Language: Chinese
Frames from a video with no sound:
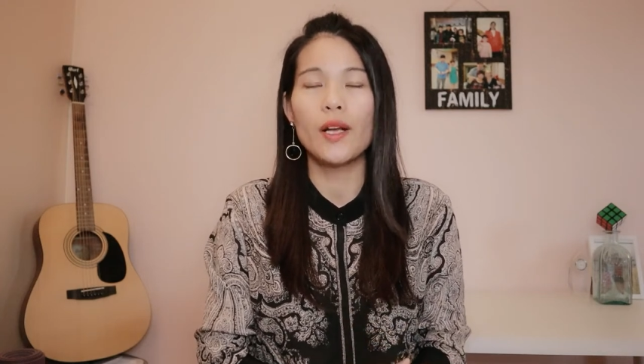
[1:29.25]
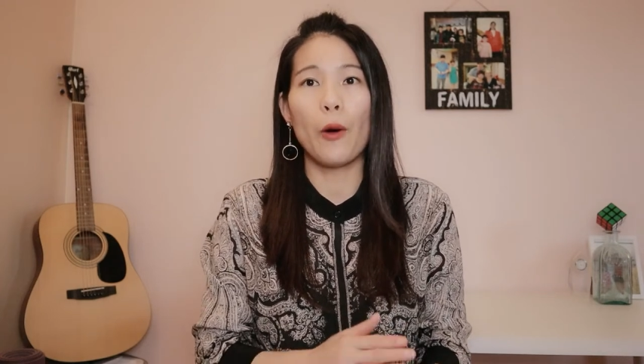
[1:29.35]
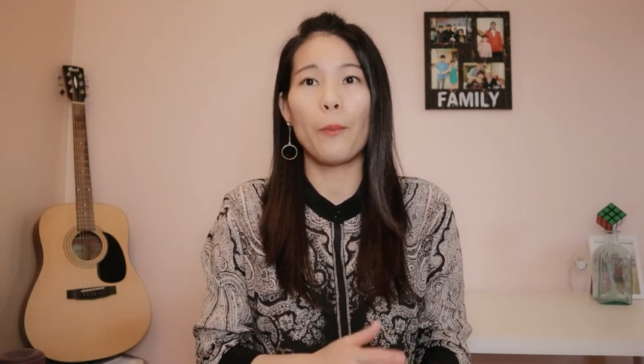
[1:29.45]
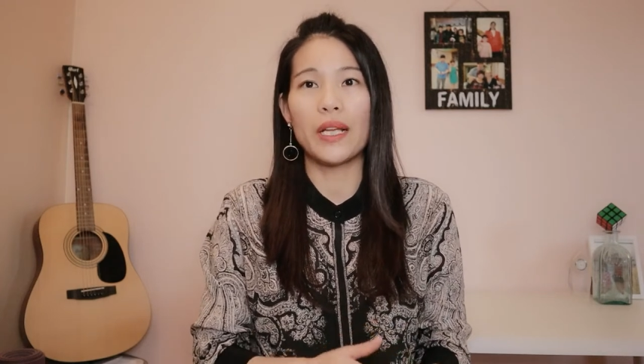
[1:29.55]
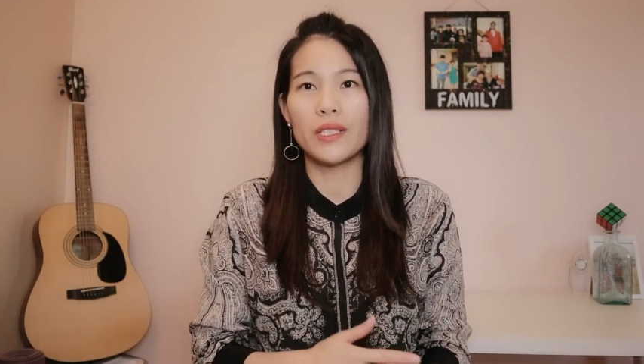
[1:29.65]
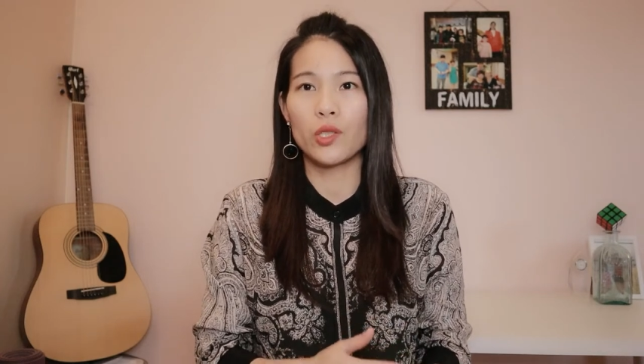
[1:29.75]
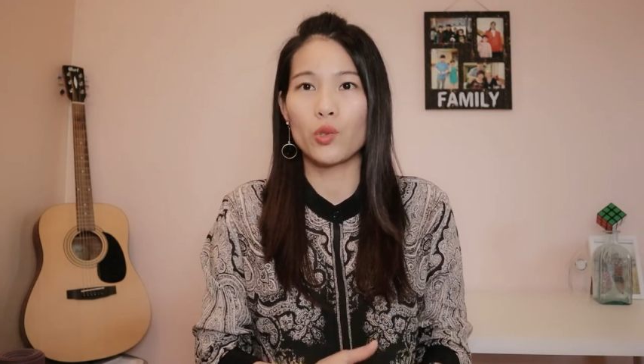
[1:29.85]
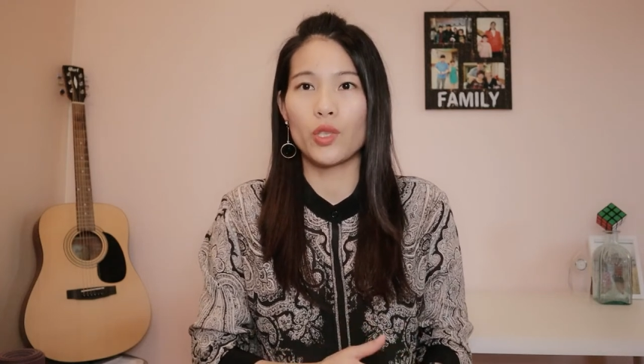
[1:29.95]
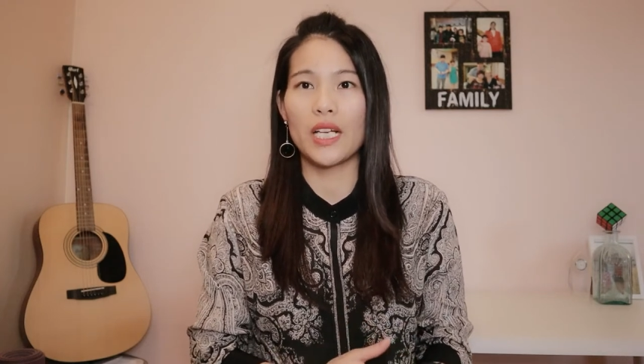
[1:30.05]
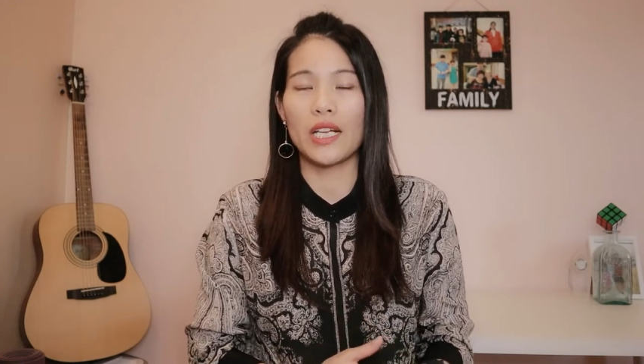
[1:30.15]
然后本
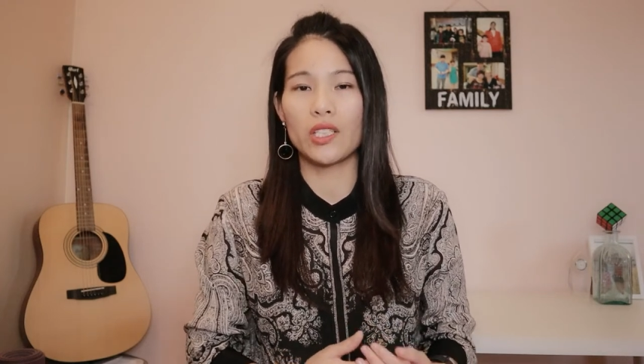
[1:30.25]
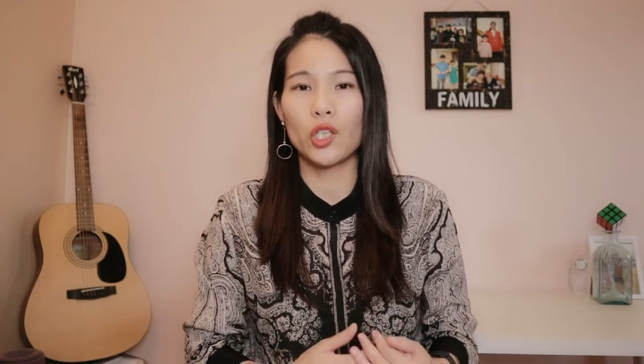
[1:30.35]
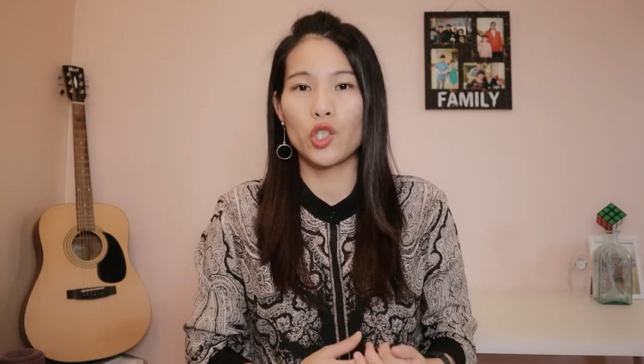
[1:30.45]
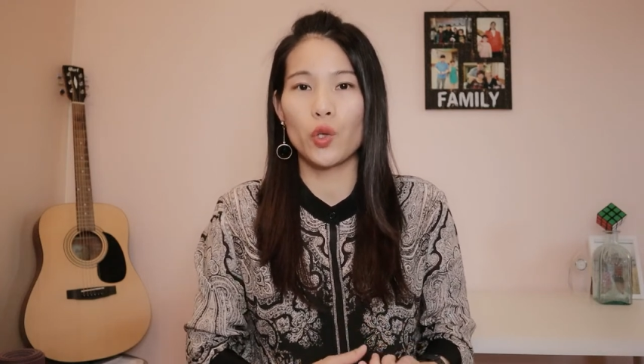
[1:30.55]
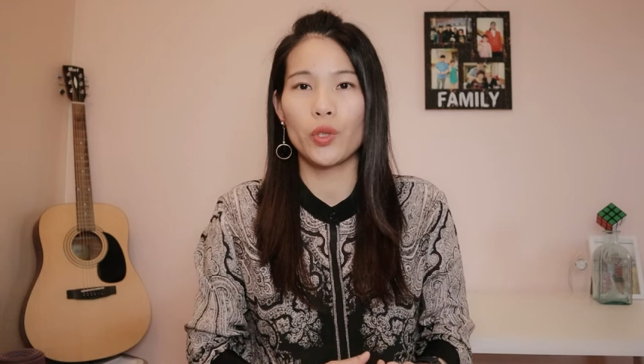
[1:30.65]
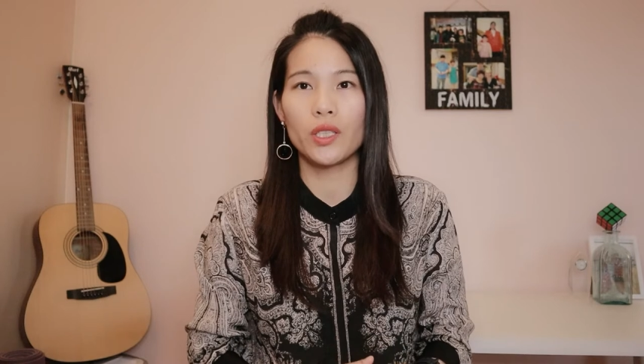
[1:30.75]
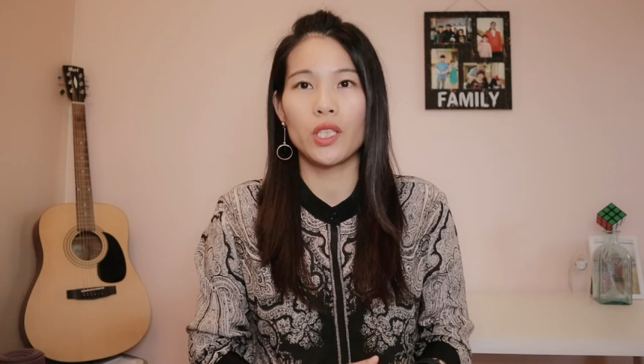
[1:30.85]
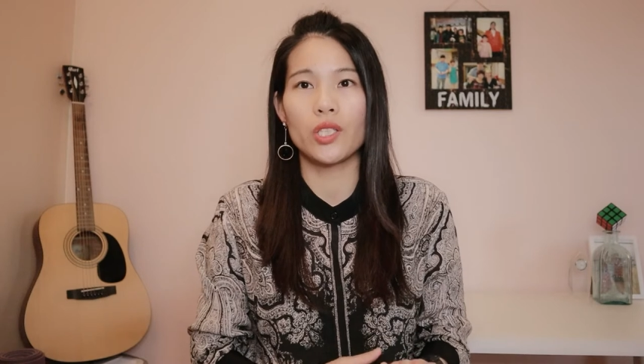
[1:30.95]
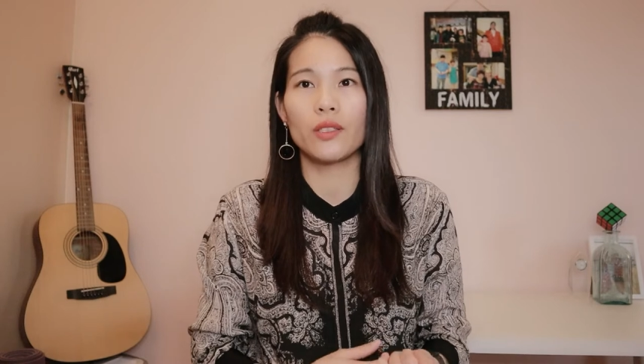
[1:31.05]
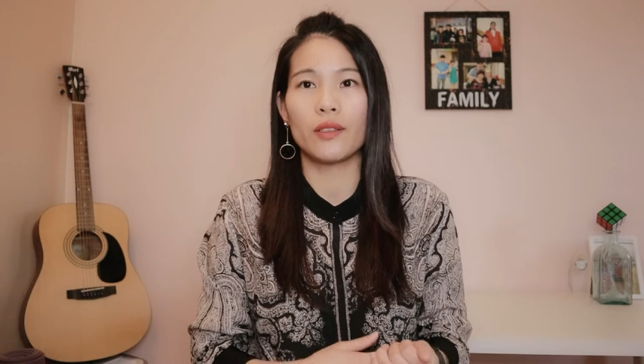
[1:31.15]
金所产生的收益
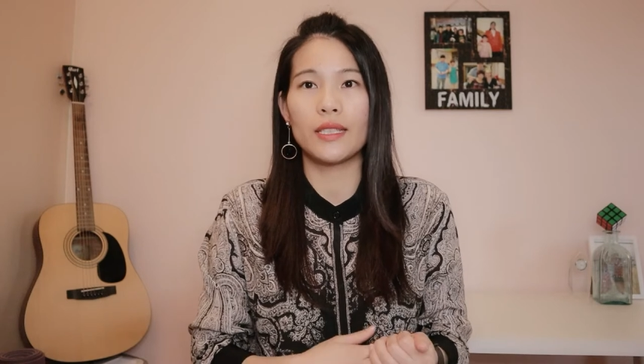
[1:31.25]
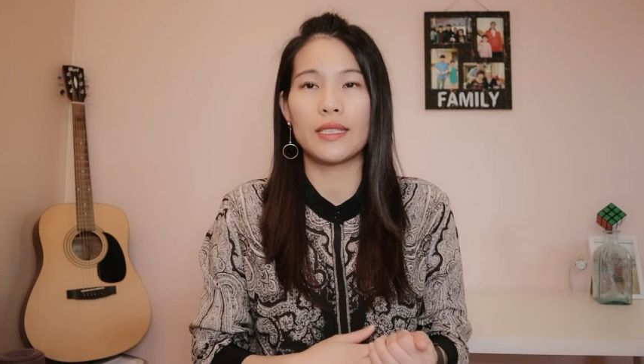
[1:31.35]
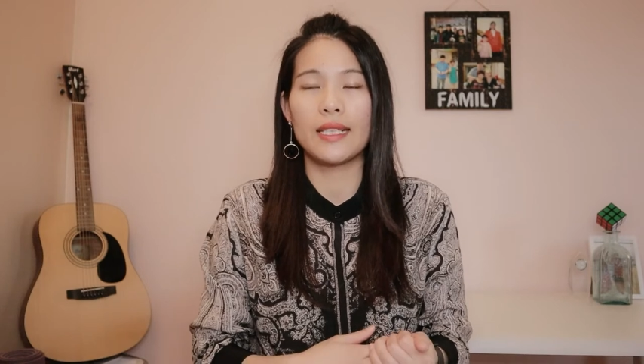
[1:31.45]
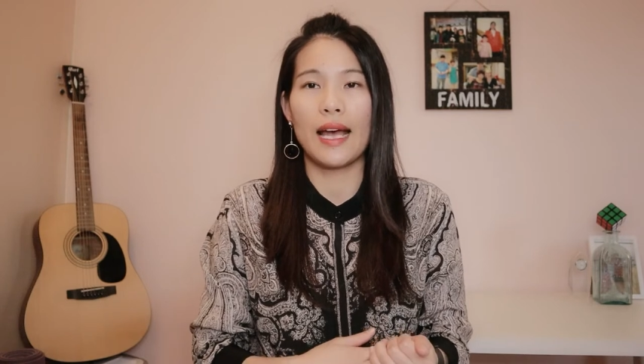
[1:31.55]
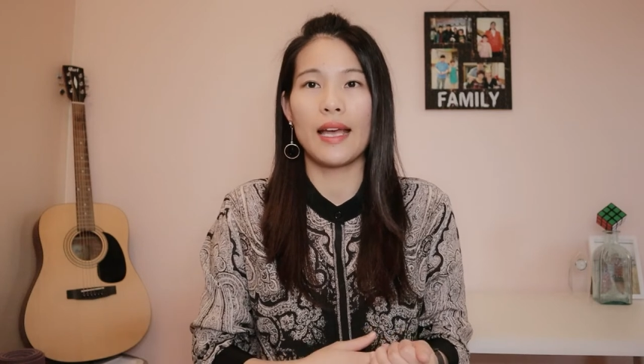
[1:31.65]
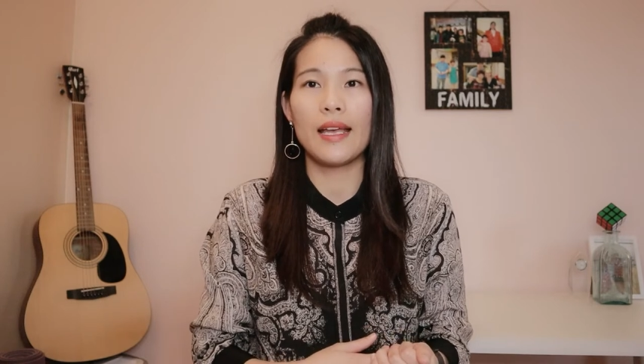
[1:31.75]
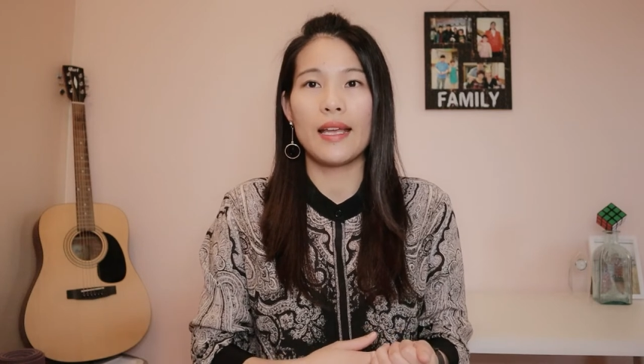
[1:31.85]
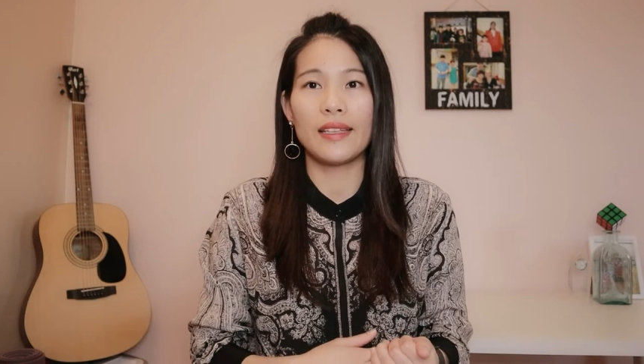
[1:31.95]
呢，是等你在